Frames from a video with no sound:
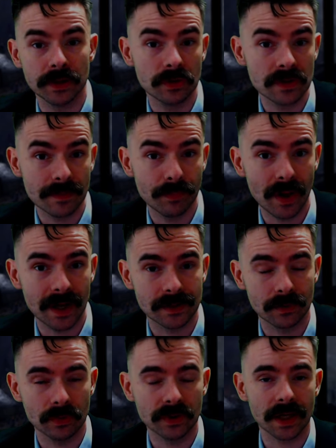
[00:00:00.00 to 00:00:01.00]
to
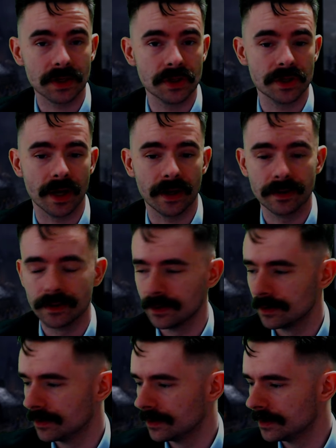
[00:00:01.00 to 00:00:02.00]
zapłacą. No tak czy nie?
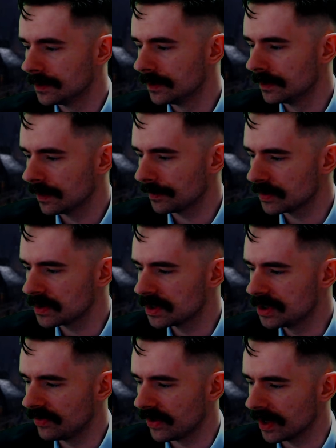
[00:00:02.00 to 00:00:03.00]
A później
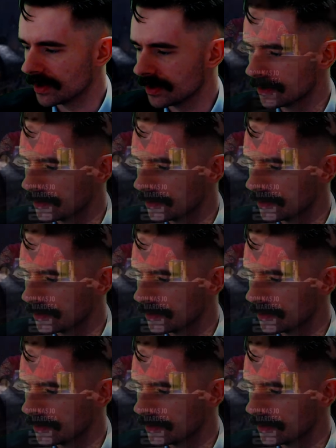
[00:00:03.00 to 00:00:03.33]
zdziwieni